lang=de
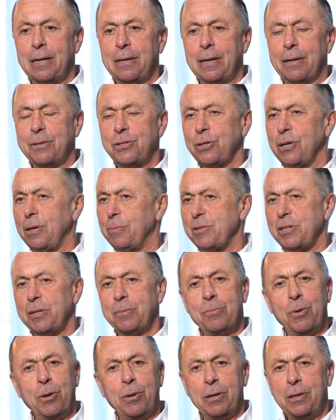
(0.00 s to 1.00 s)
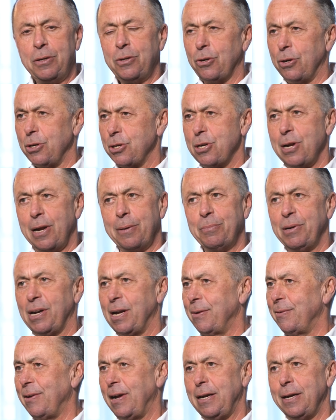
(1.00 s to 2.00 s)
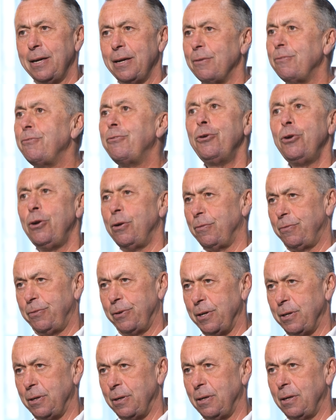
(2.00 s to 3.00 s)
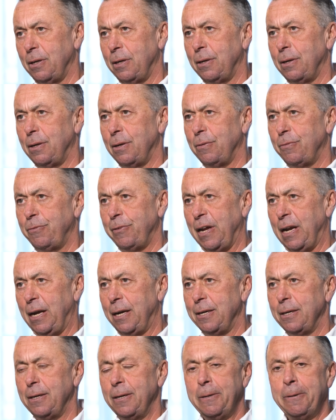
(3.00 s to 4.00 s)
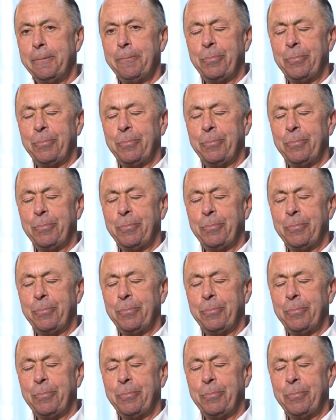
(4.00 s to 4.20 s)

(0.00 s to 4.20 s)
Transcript: dazu gibt es in, in, Deutschland mittlerweile eine Fülle von äh, Fällen.